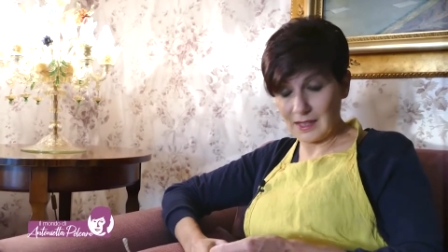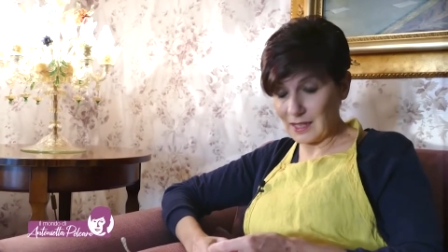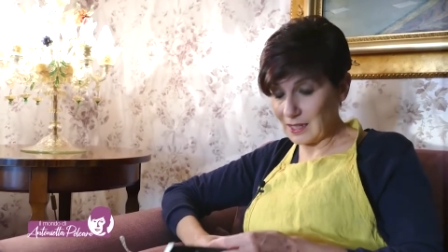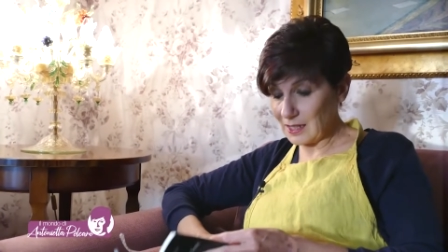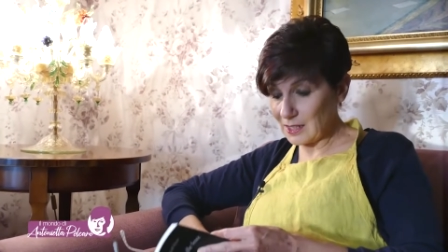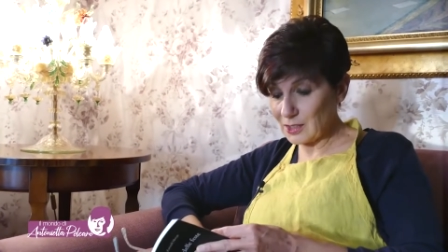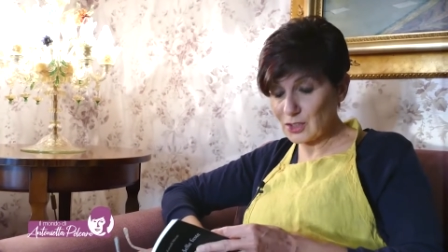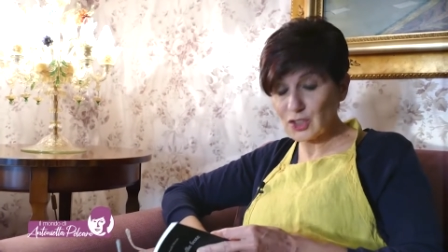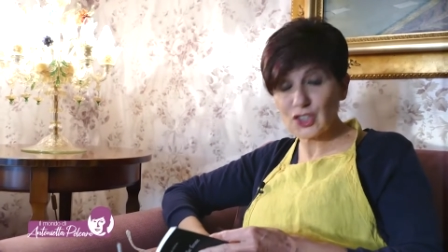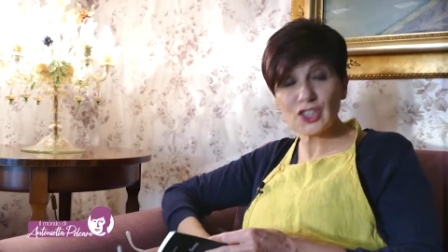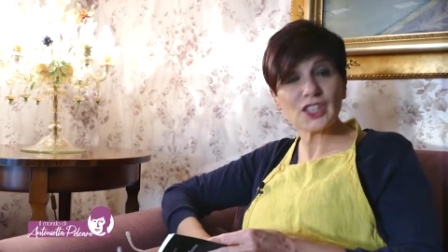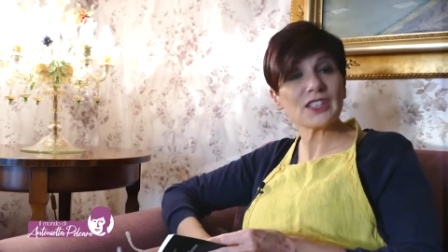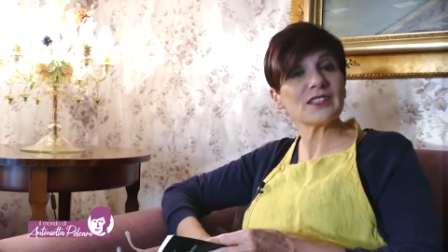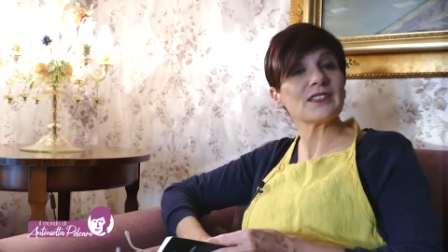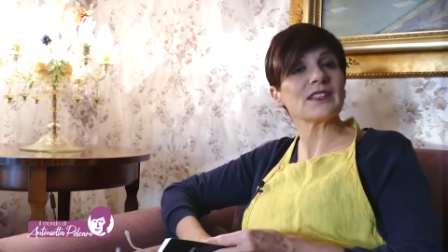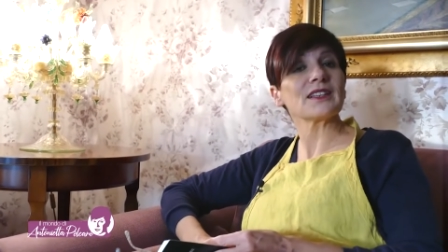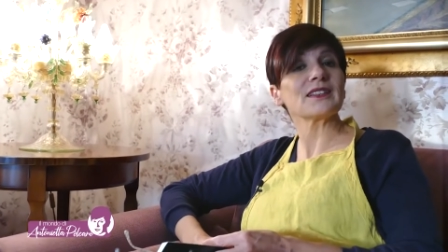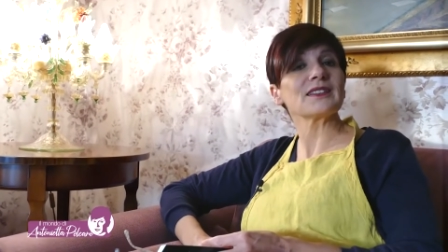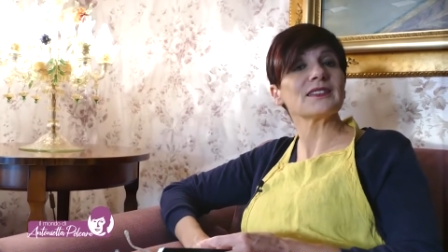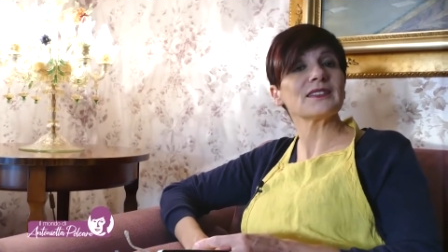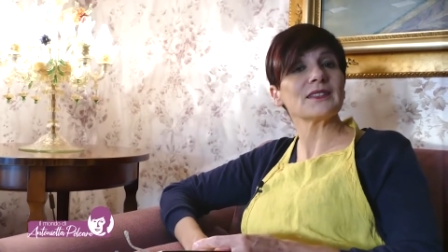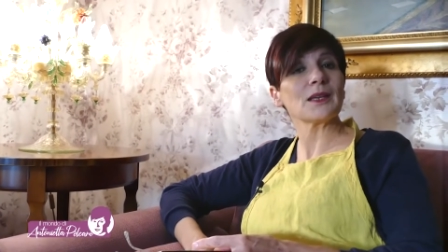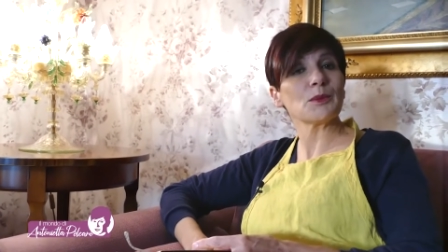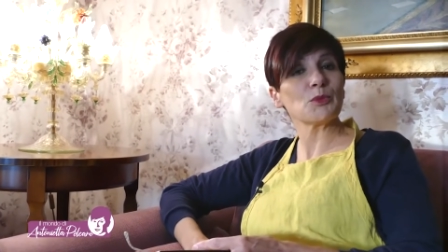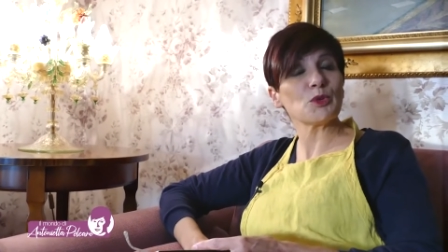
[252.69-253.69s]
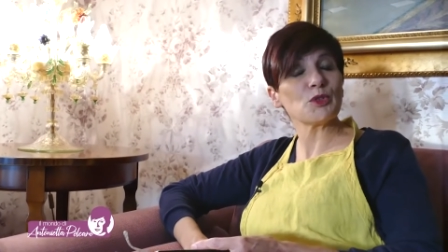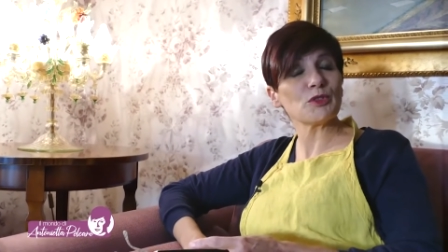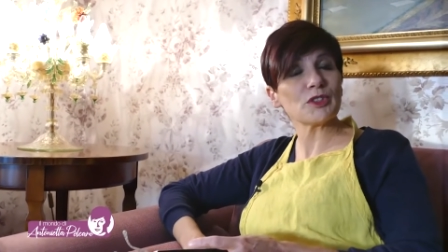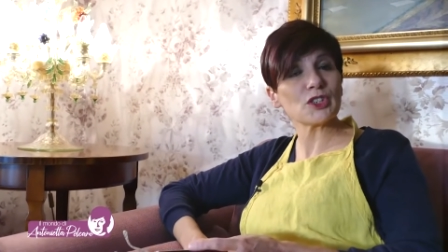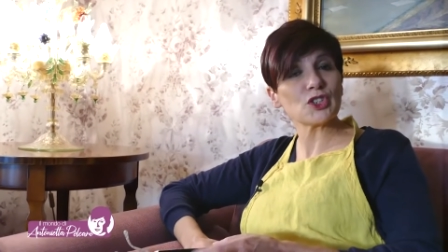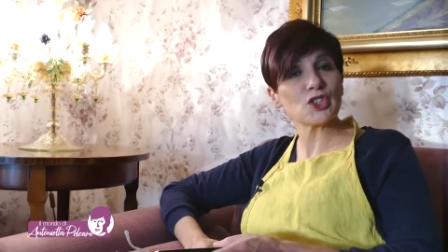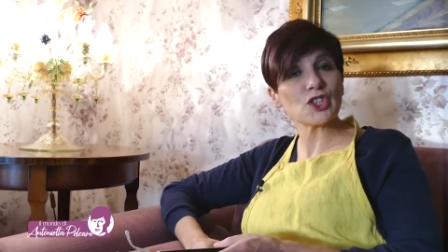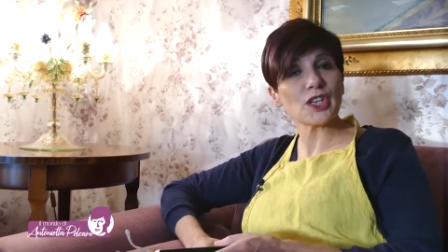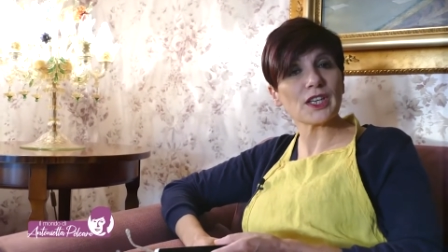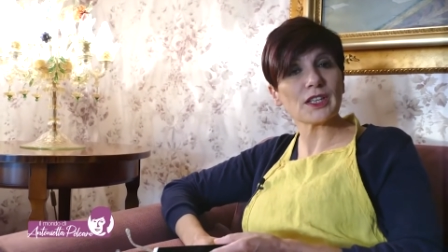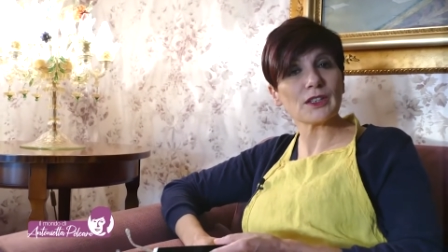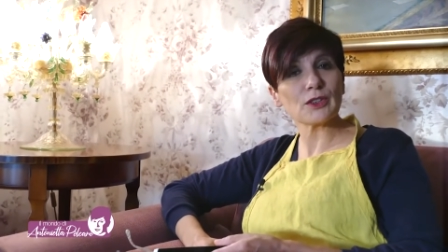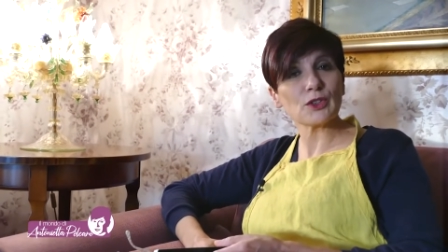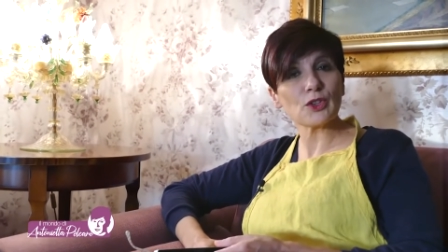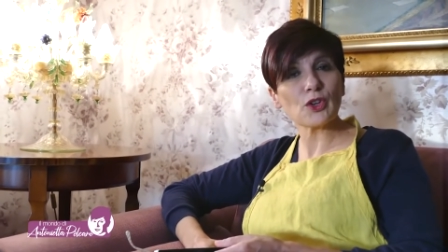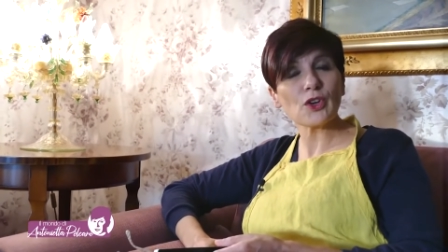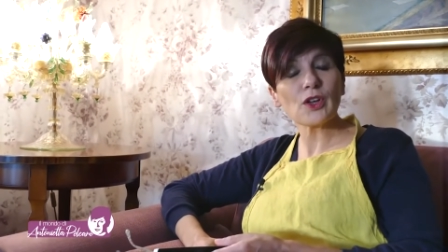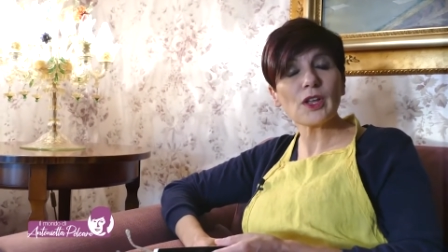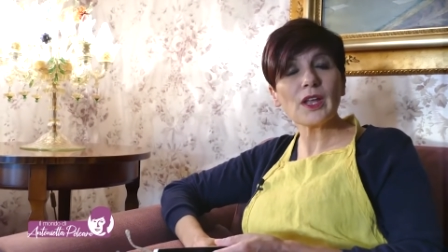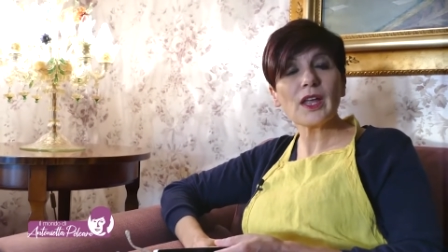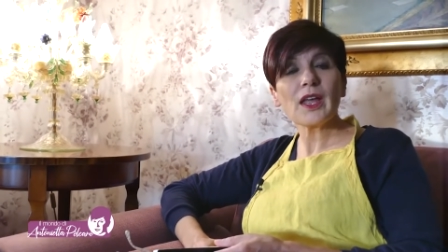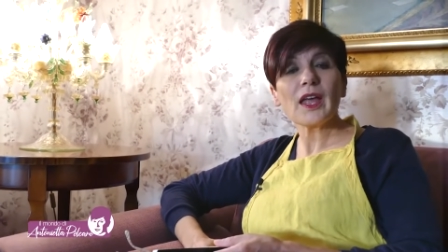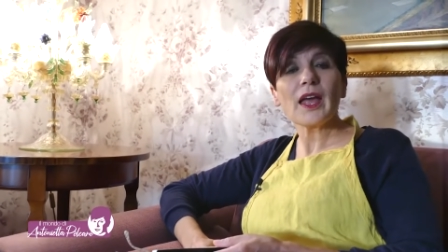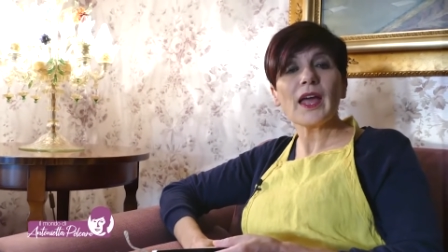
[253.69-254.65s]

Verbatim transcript: e la ricetta che stiamo facendo,